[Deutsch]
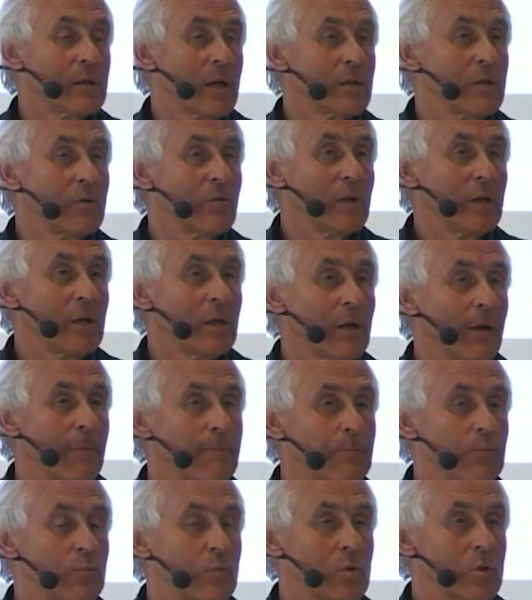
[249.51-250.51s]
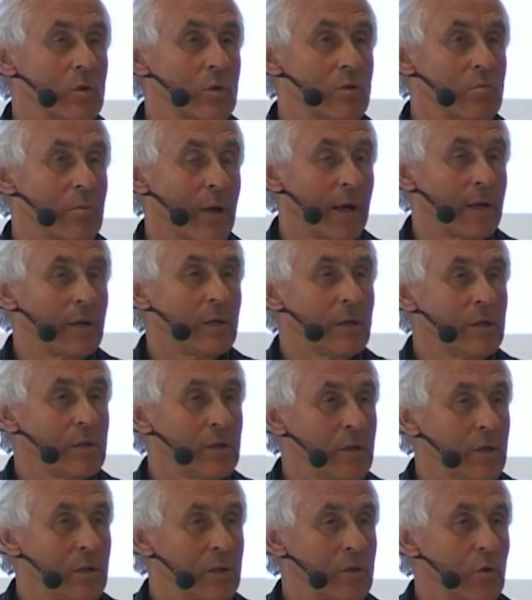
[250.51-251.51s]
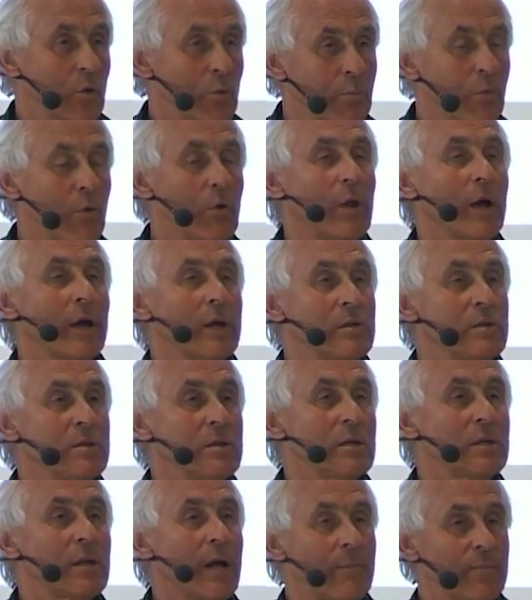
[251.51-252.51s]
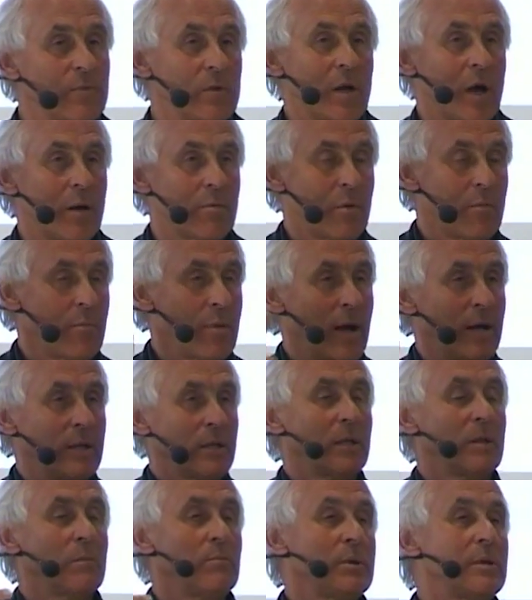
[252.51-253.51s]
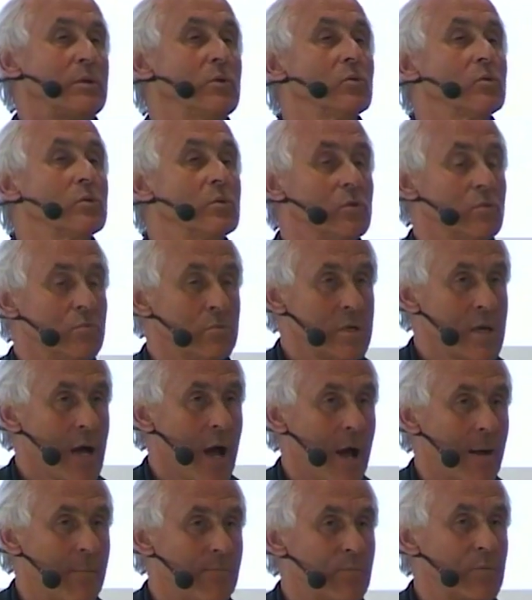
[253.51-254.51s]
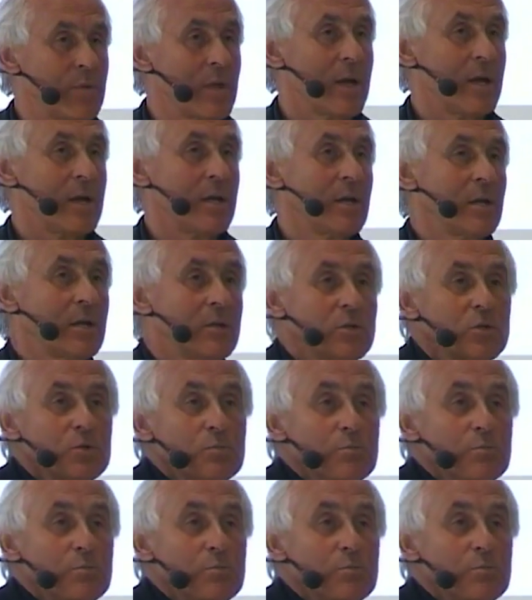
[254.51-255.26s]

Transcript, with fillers: Also wenn ich Zweien, die sich so polarisiert haben, die aber beide eine Bindung zu mir haben, der ich ein